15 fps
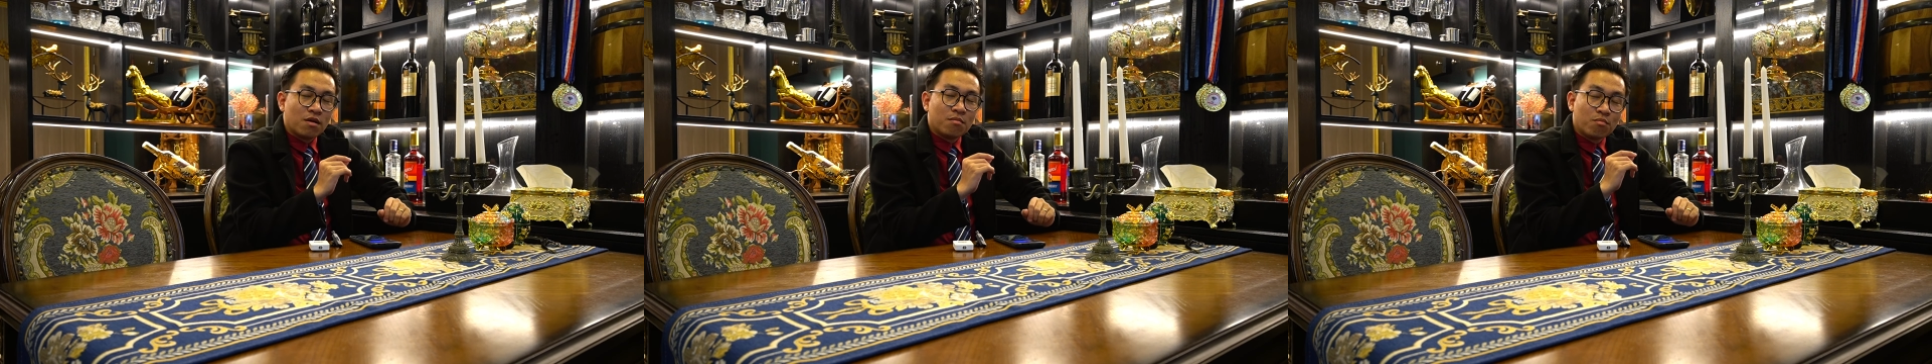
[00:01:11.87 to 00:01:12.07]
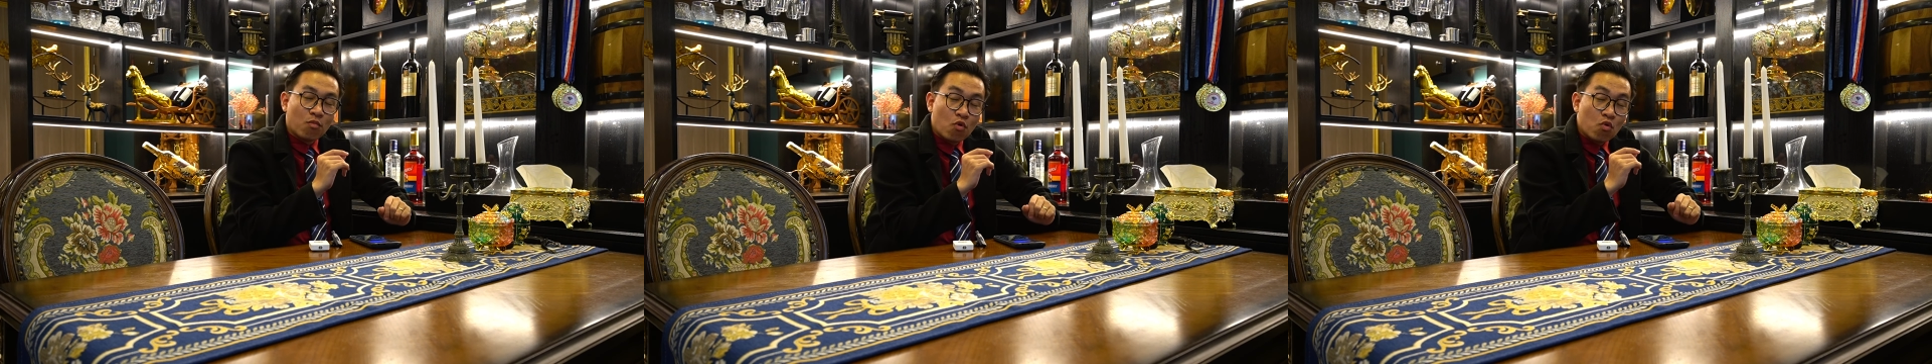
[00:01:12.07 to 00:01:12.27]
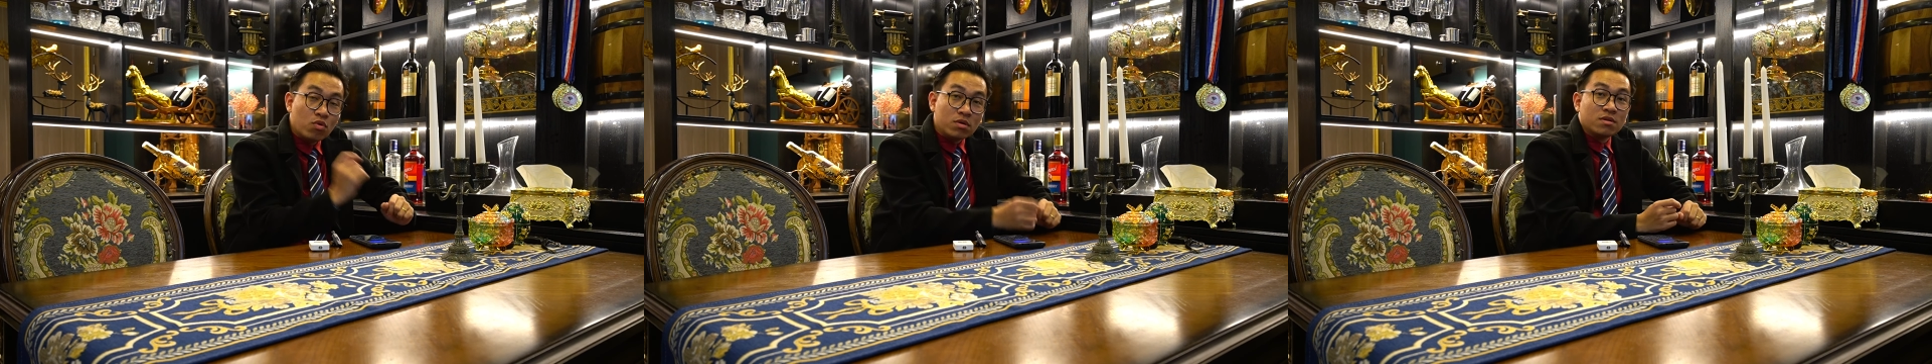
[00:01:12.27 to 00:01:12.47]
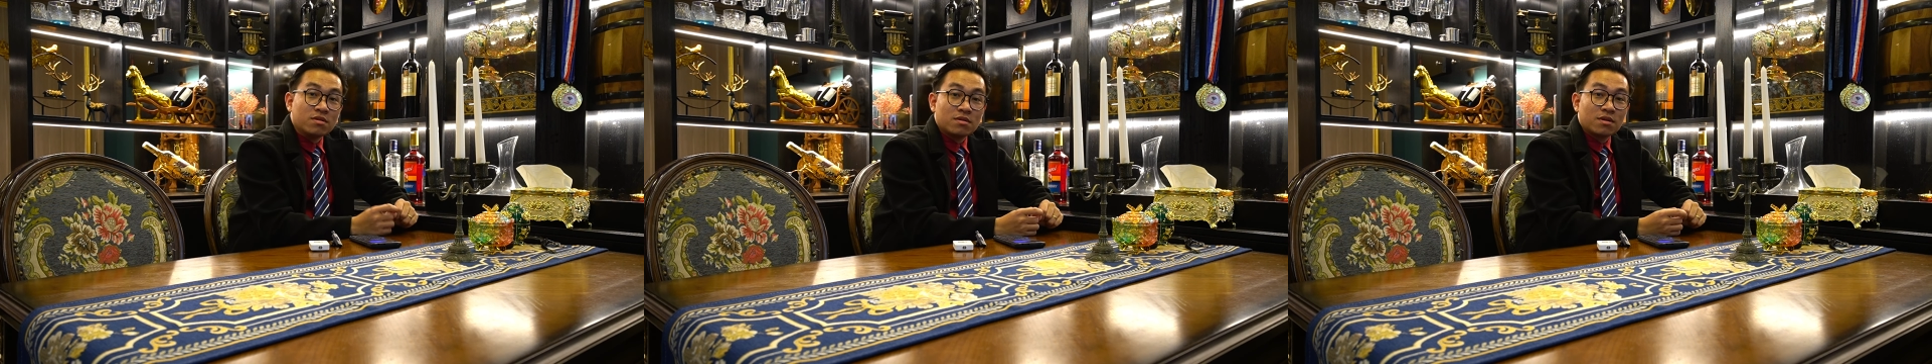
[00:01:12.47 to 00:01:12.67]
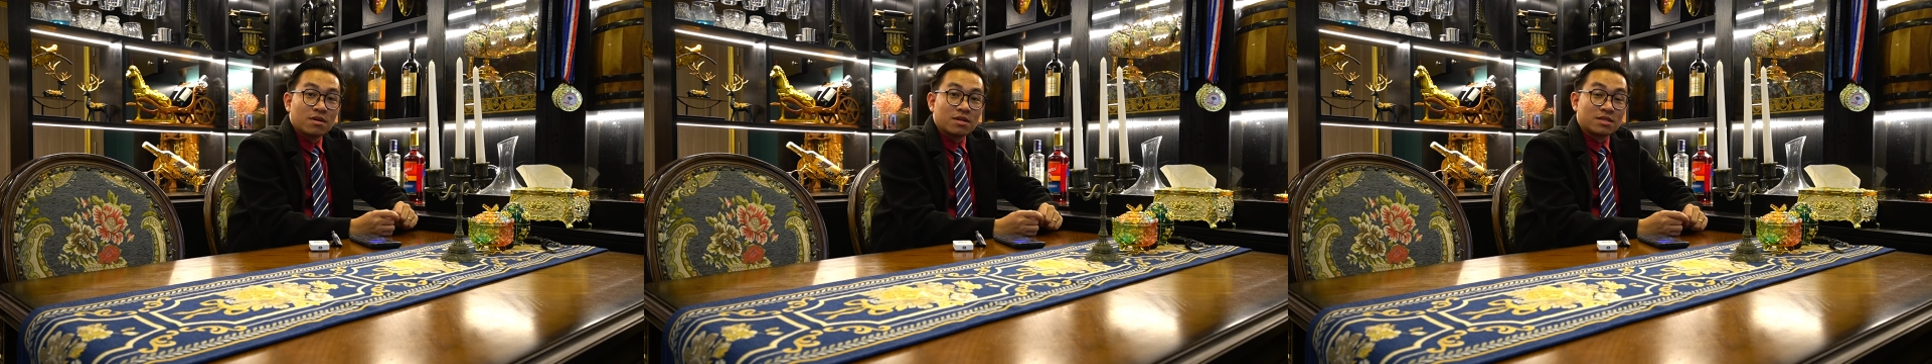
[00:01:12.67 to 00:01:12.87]
muốn
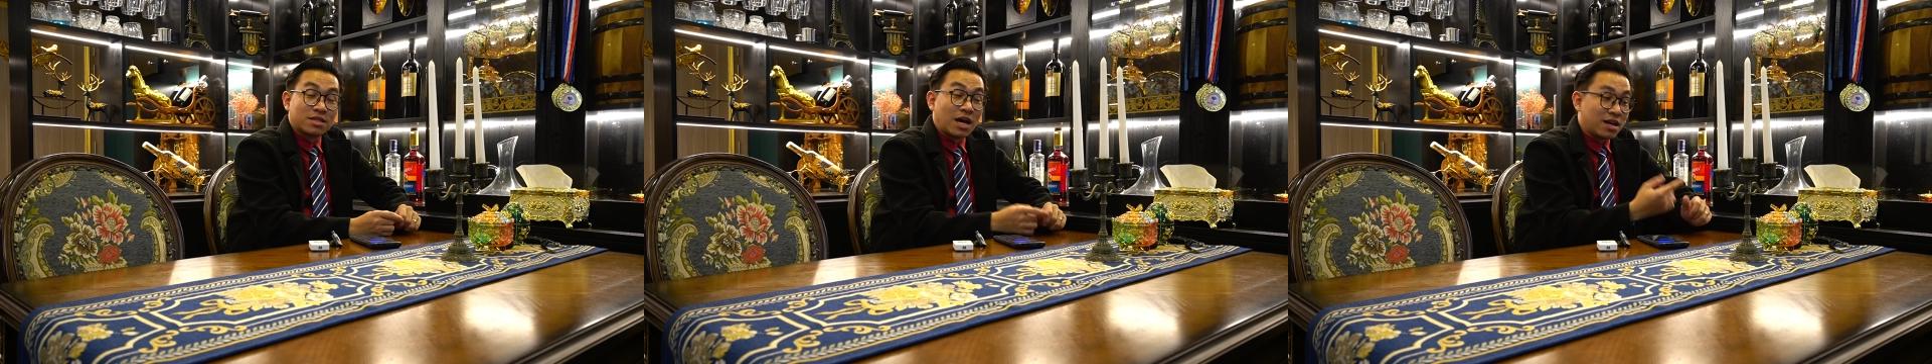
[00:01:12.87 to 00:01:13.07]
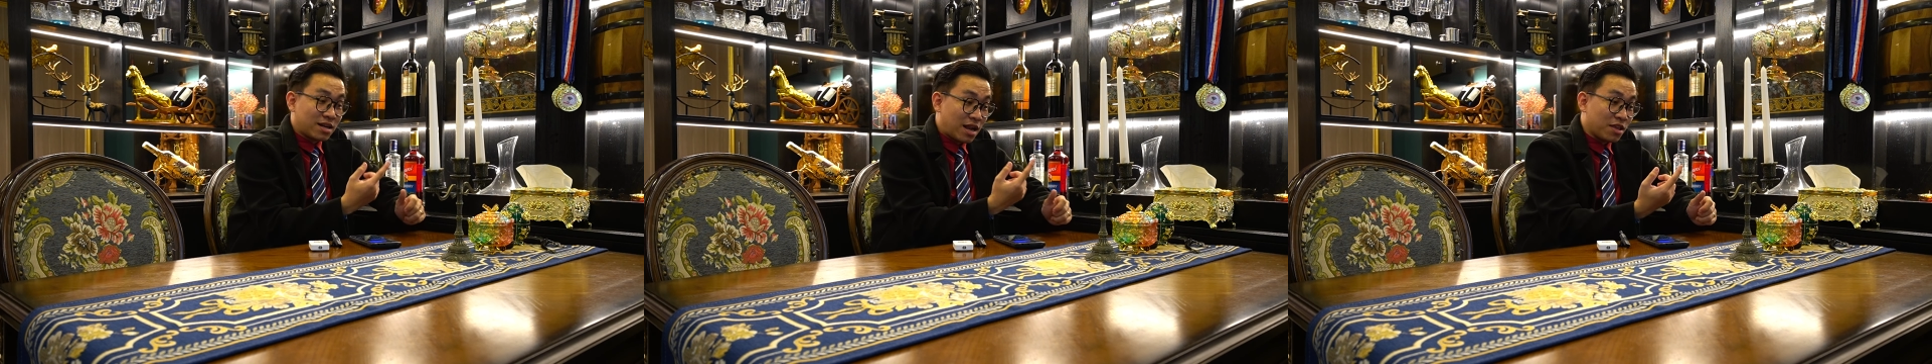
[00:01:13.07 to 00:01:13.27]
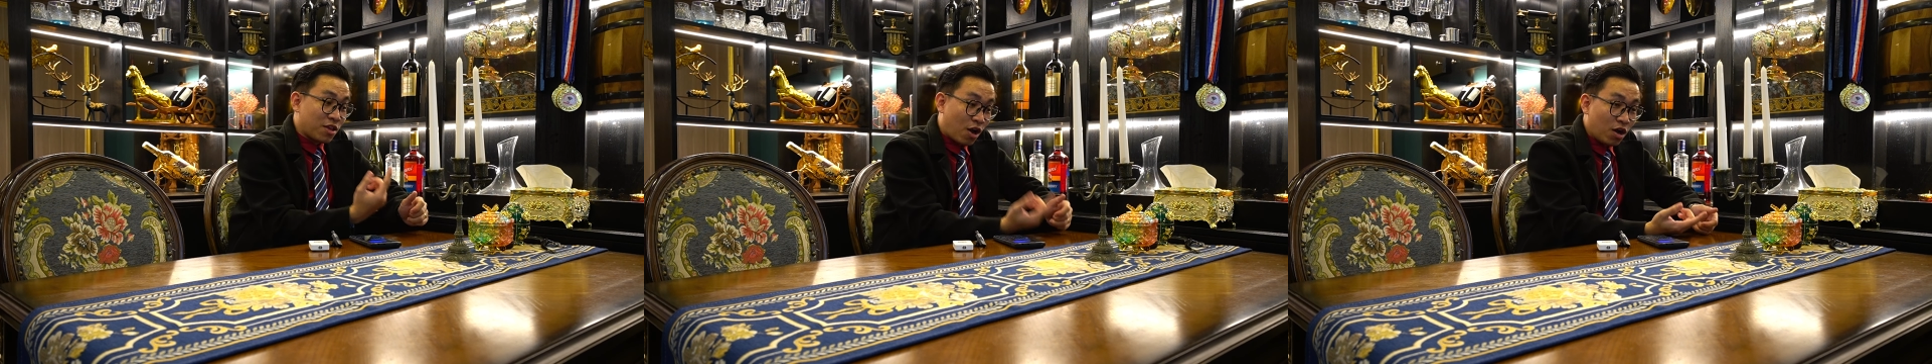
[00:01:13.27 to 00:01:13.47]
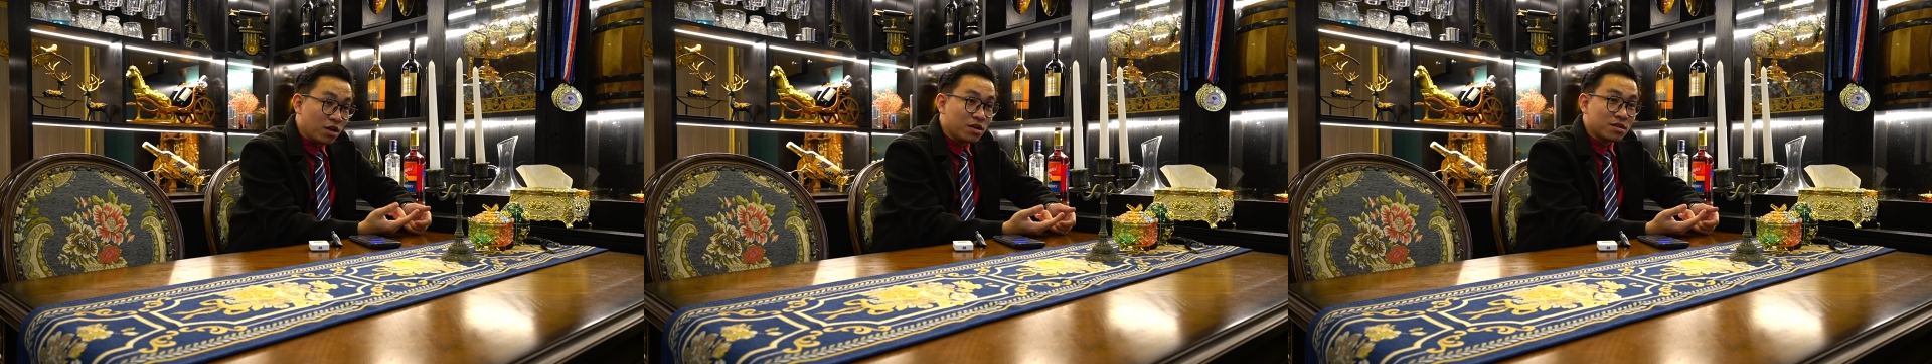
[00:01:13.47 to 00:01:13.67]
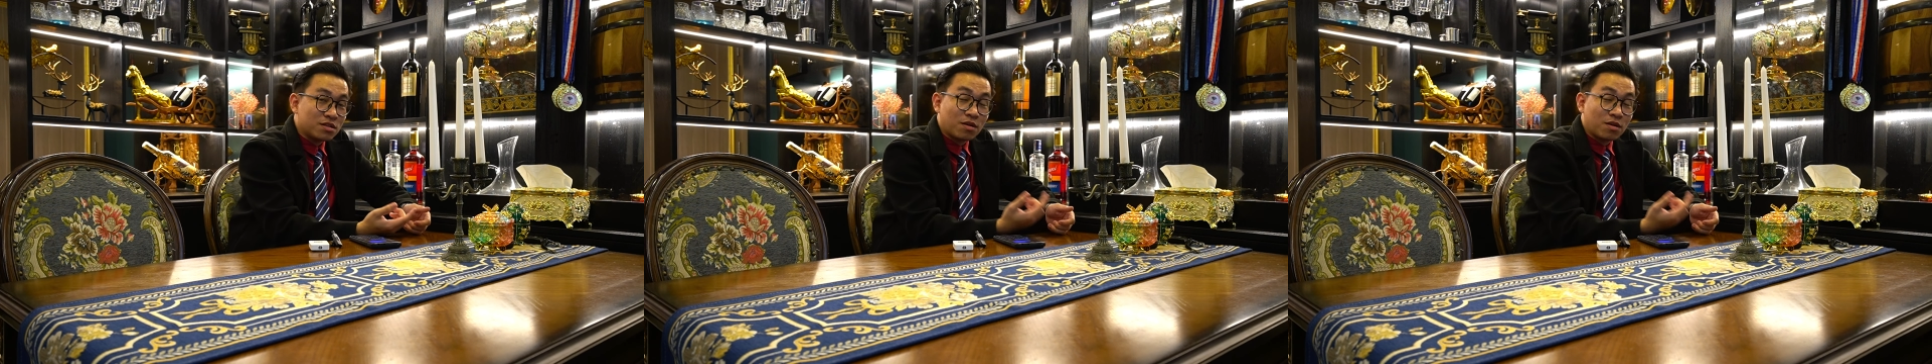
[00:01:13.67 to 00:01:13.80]
thật là giỏi